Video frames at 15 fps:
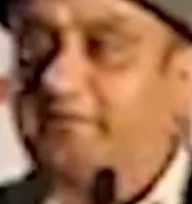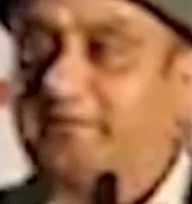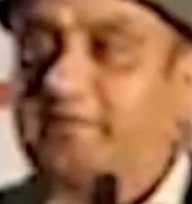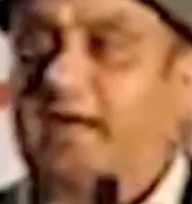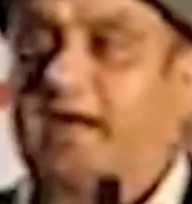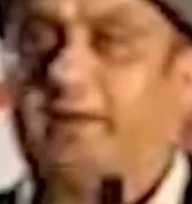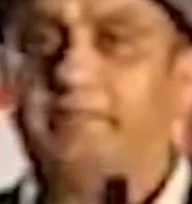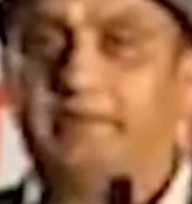
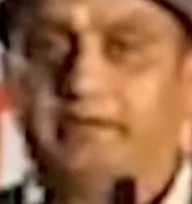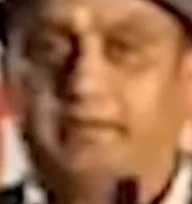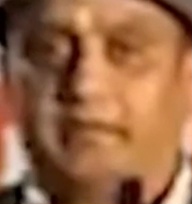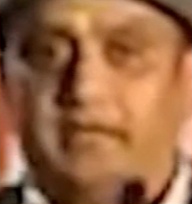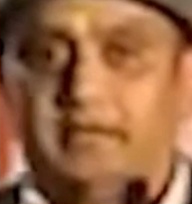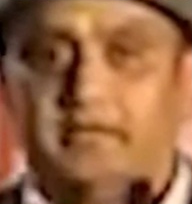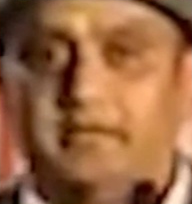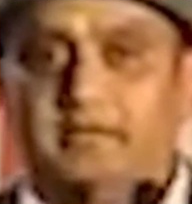व्यवस्था हमने
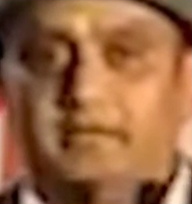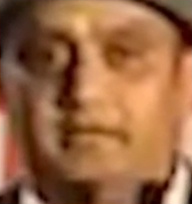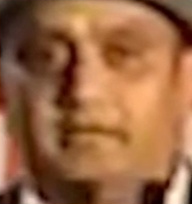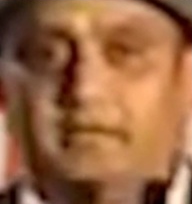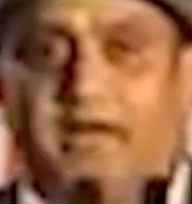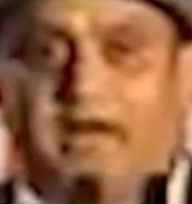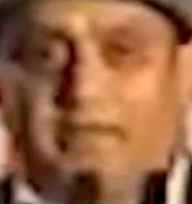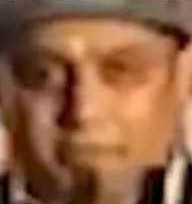बनाई
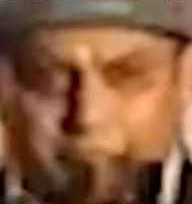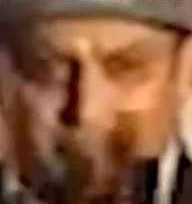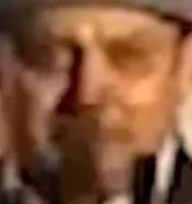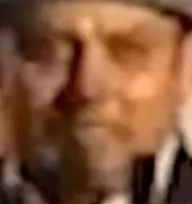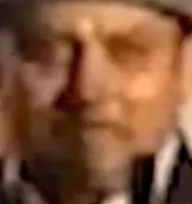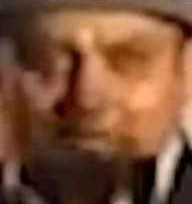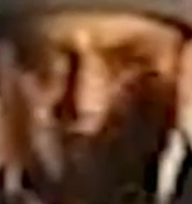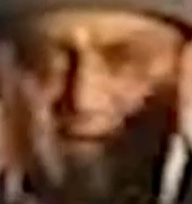आपको
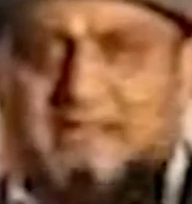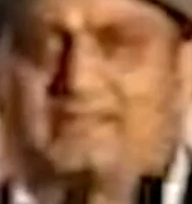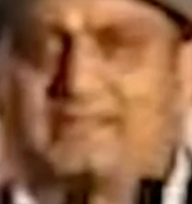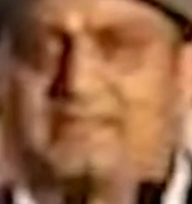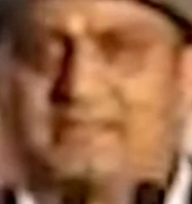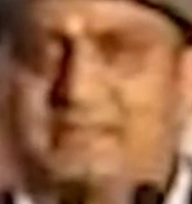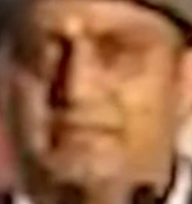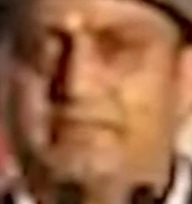पता है
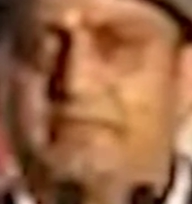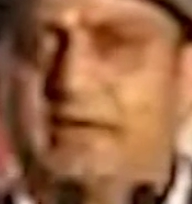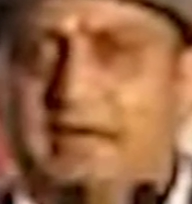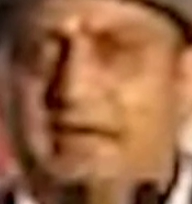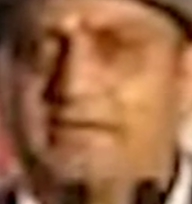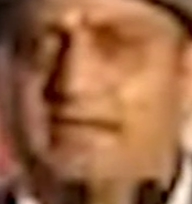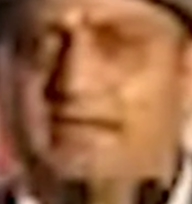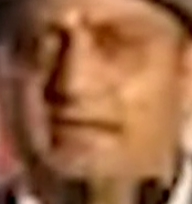कास्ट शब्द
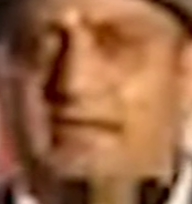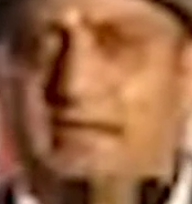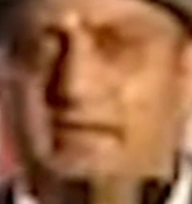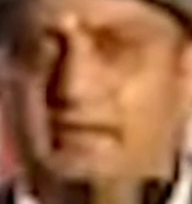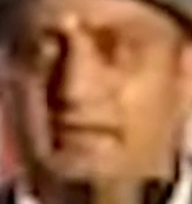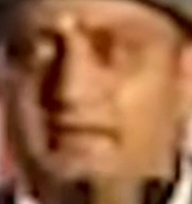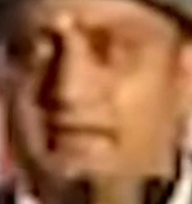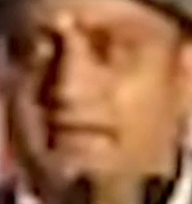कहां से आया